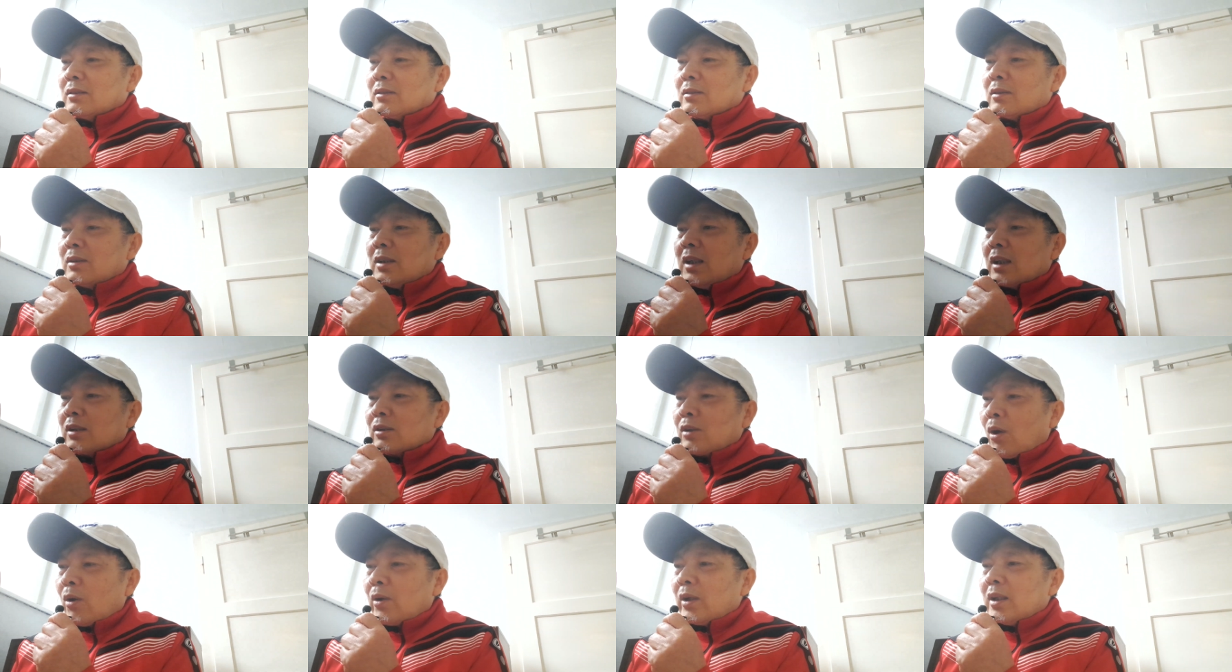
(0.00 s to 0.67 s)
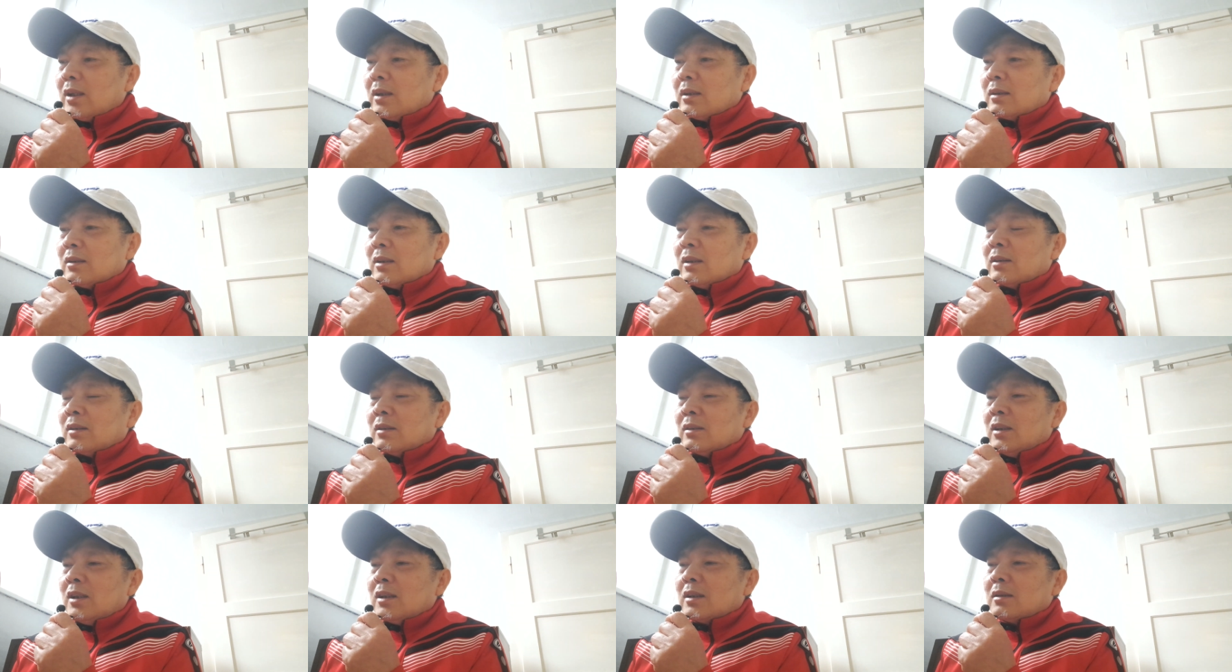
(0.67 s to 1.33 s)
có đi ăn tối thì
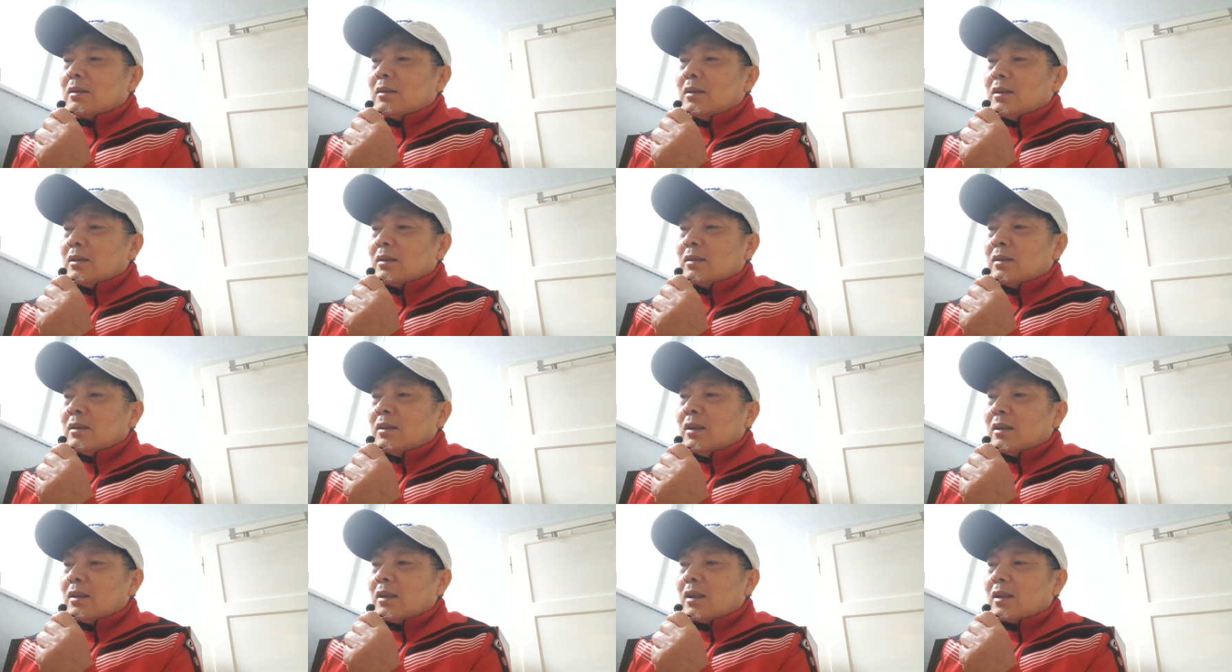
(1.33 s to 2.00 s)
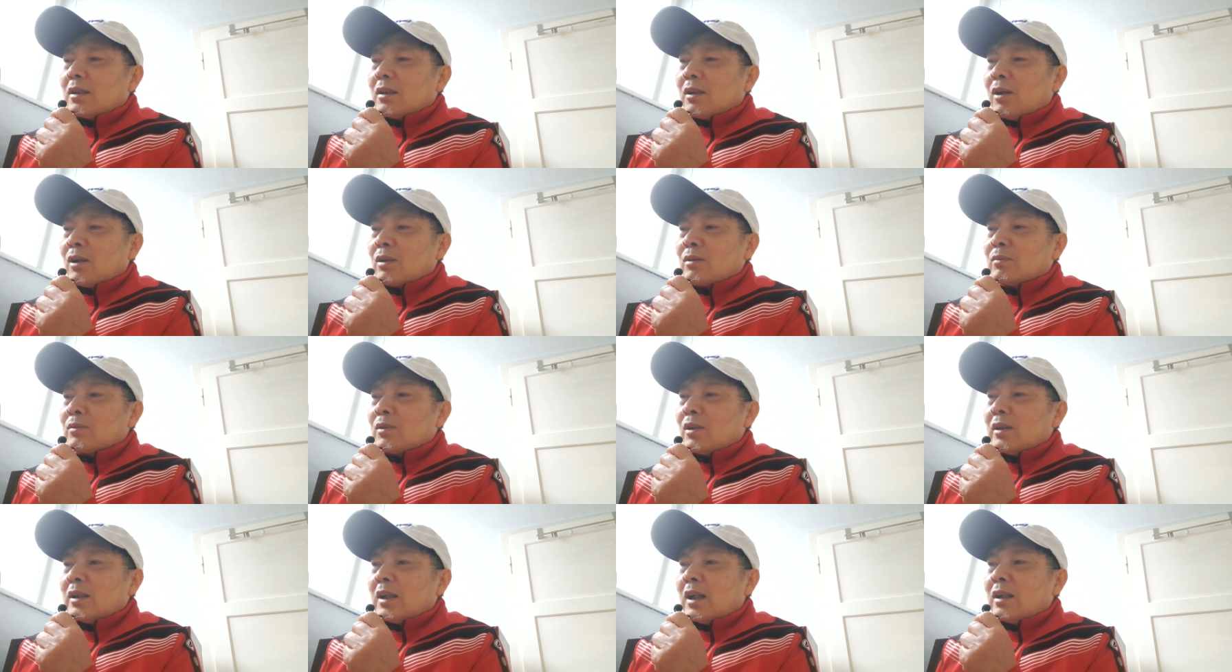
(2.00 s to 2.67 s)
người viết người đức á, họ
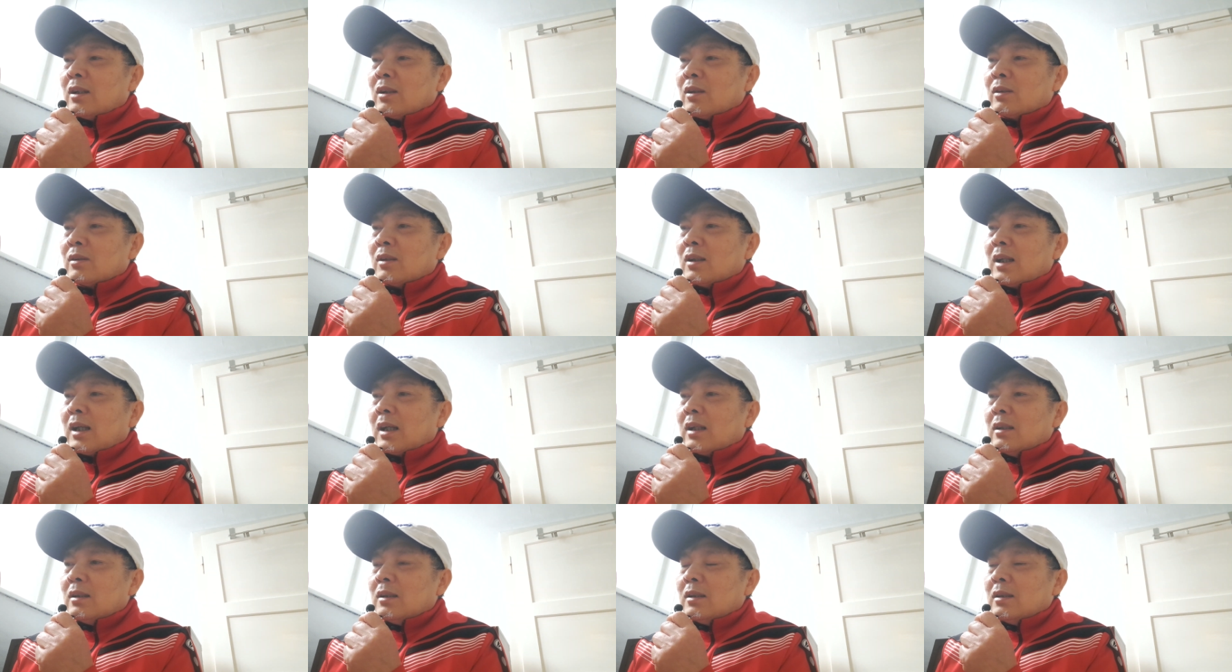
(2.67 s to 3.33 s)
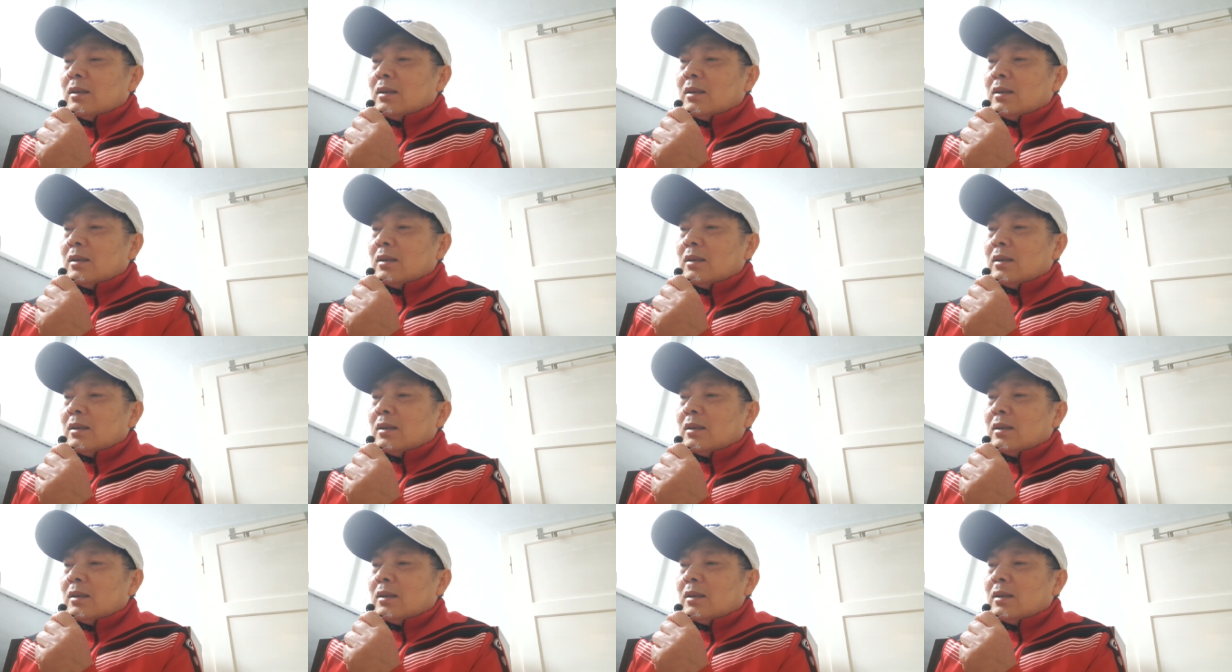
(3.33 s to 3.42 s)
cũng nói vậy họ nói là